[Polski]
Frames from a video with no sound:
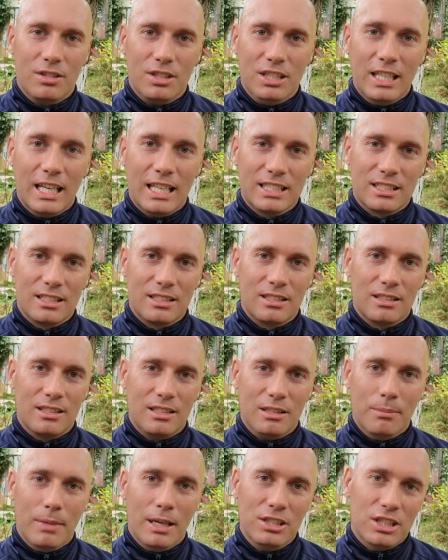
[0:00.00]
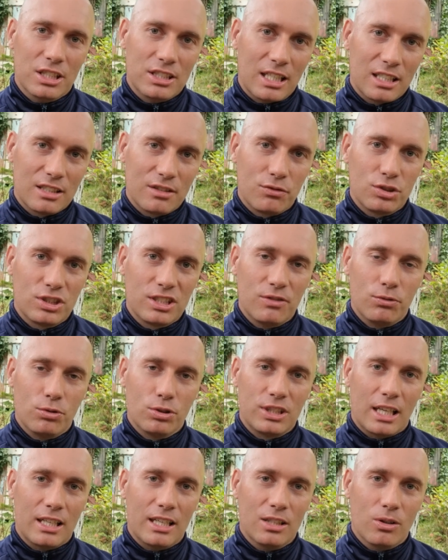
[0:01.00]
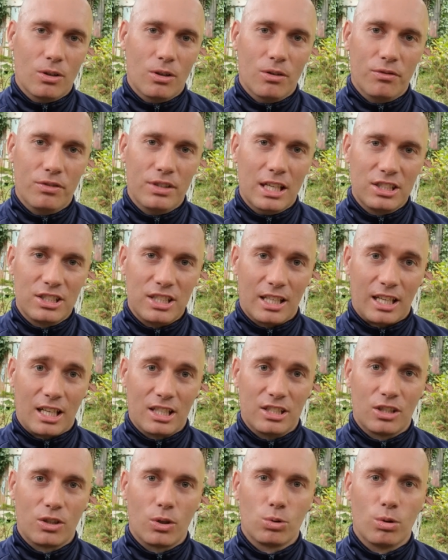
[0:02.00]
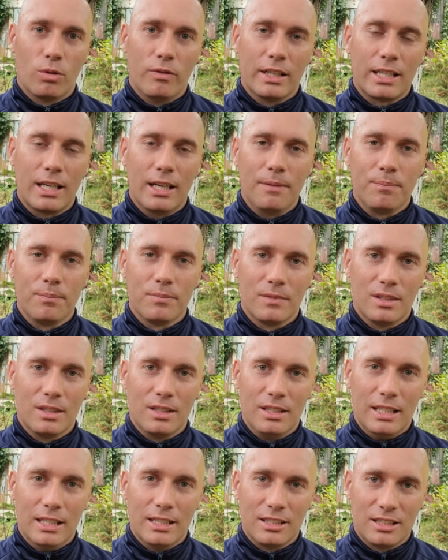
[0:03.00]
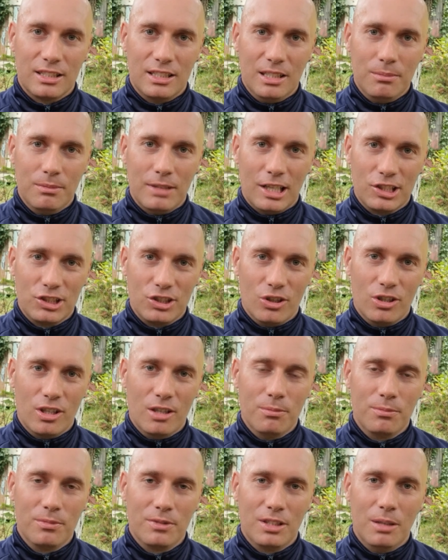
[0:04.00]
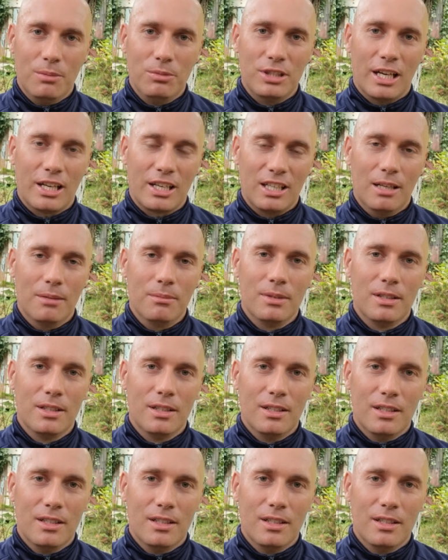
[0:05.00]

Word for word: jest i będzie teraz wrzucane do wnętrza każdego człowieka, jest tym nasionem, tym ziarnem,